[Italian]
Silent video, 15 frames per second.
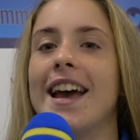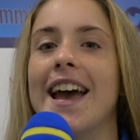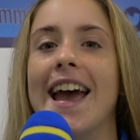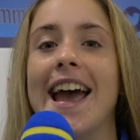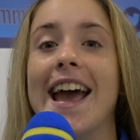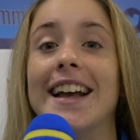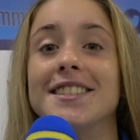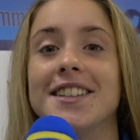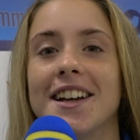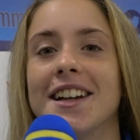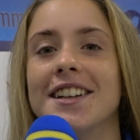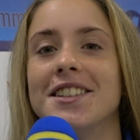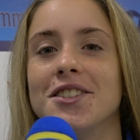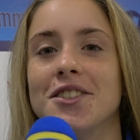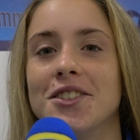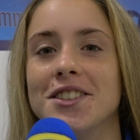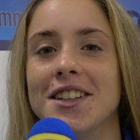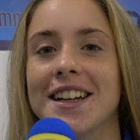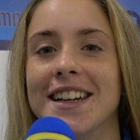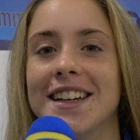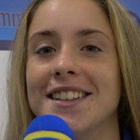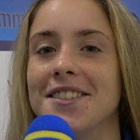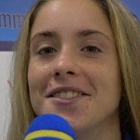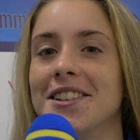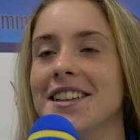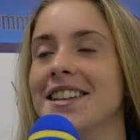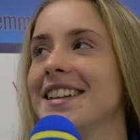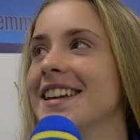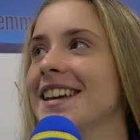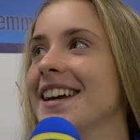Eh, I segreti sono segreti,
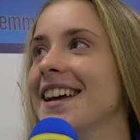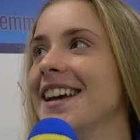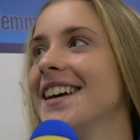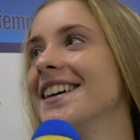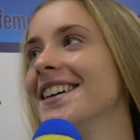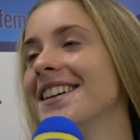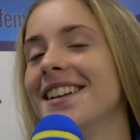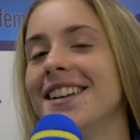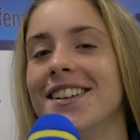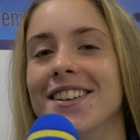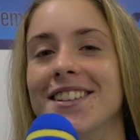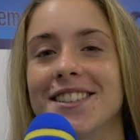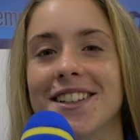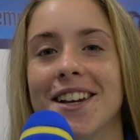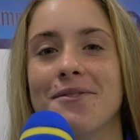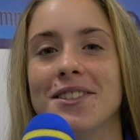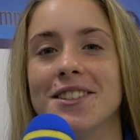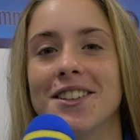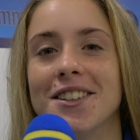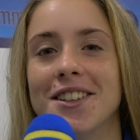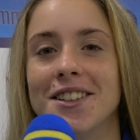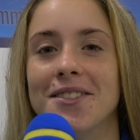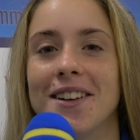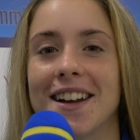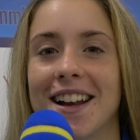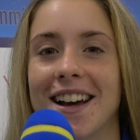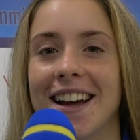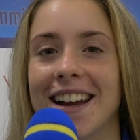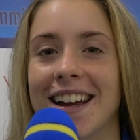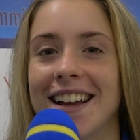quindi non c'è bisogno di
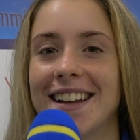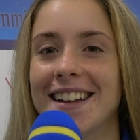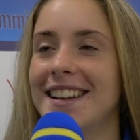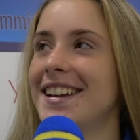parlare.